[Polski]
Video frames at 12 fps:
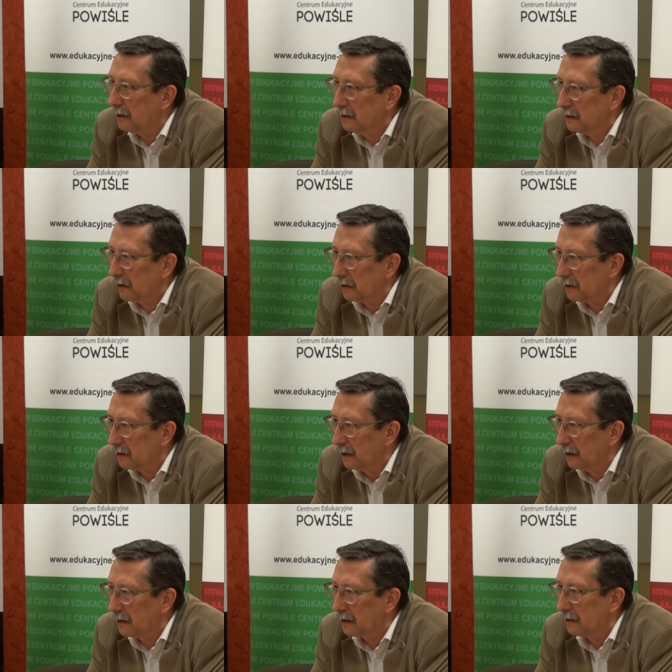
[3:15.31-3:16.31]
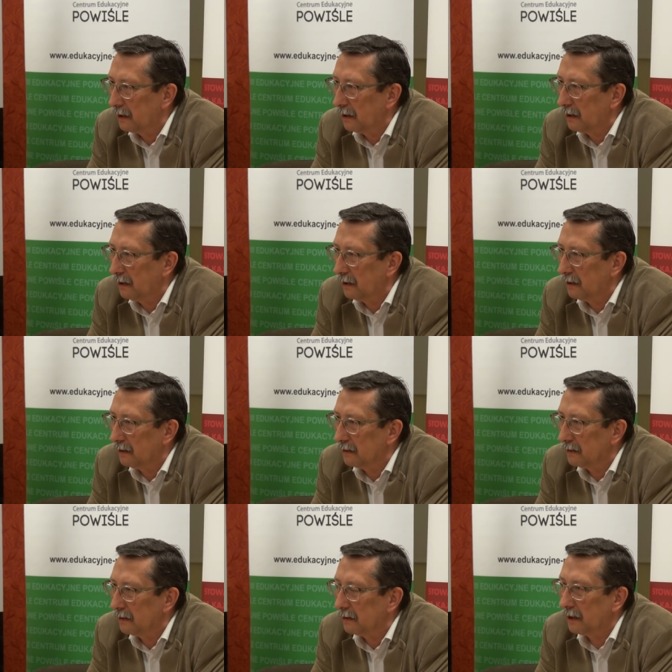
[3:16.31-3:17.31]
historycznej krytyki
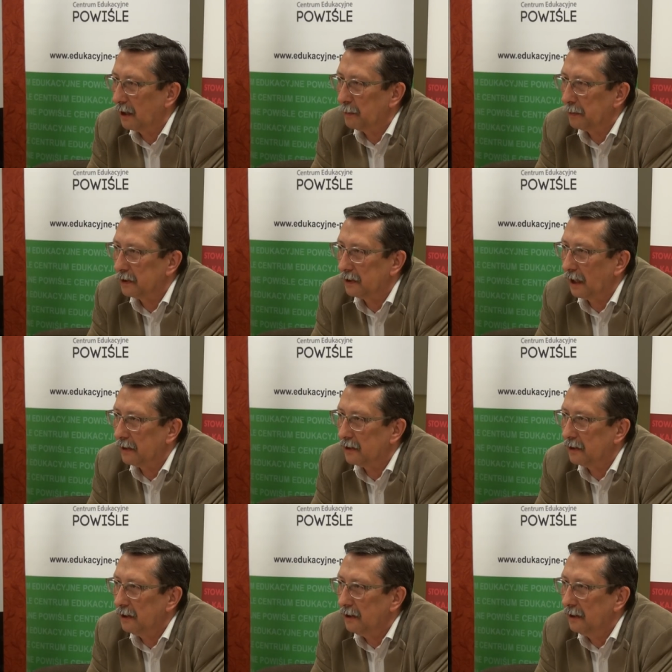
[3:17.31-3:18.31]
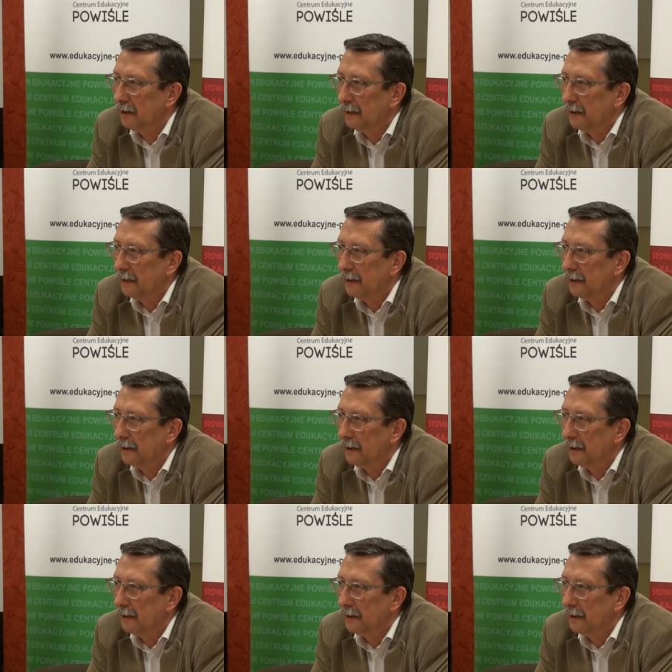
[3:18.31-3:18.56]
y, tej postaci